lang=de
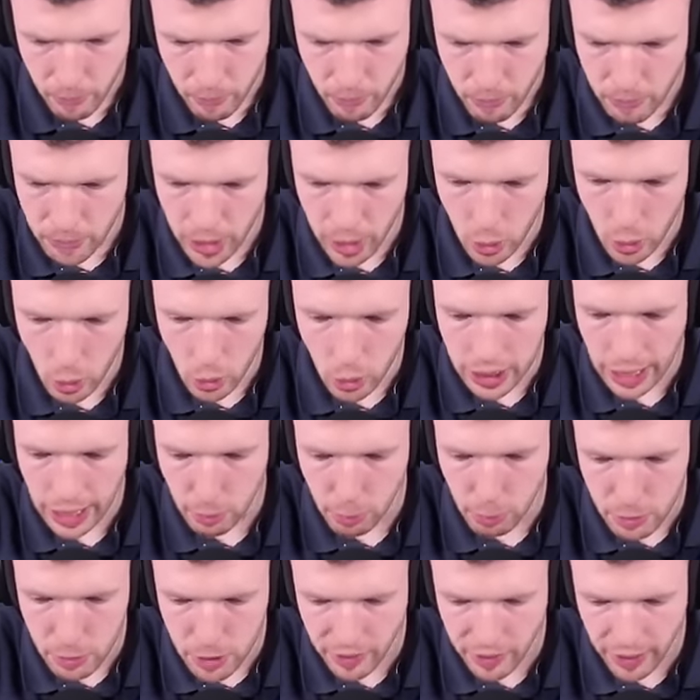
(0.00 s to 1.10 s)
Der König
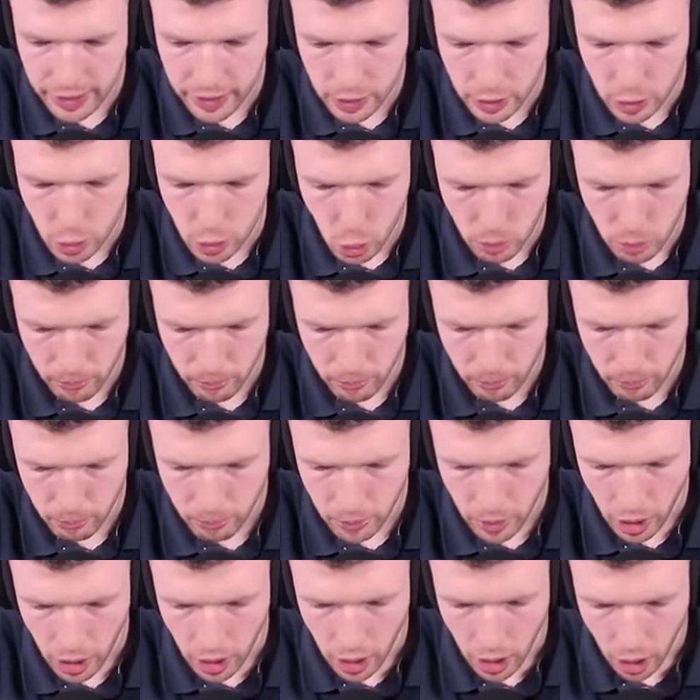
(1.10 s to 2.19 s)
labert mich weiter zu.
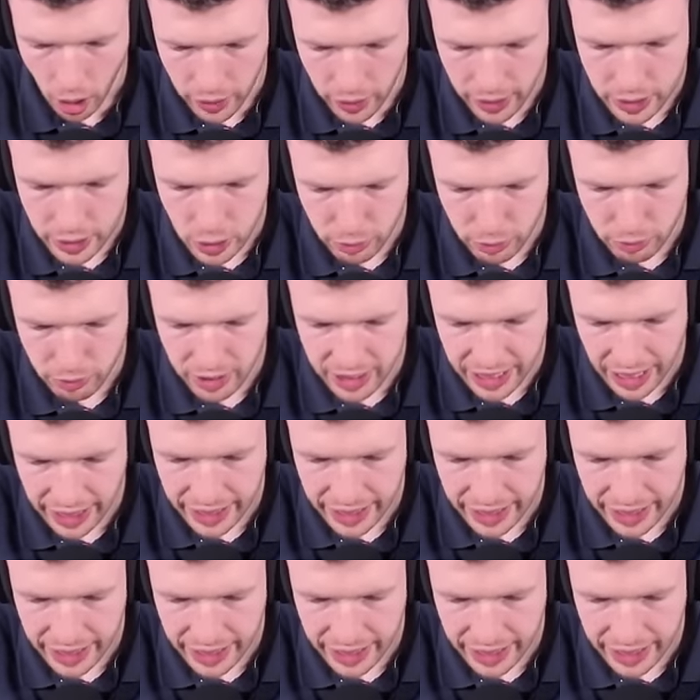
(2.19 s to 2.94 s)
Und jetzt dürfen wir sein